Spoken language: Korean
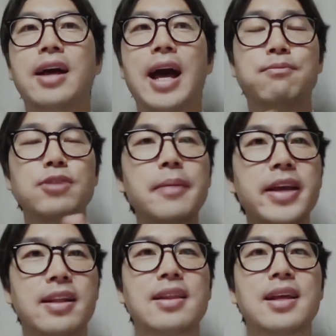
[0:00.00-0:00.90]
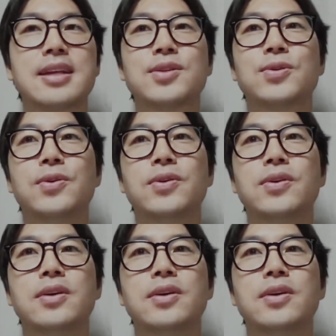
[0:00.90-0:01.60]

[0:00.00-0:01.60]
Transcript: 아브라함에게 나타나서도,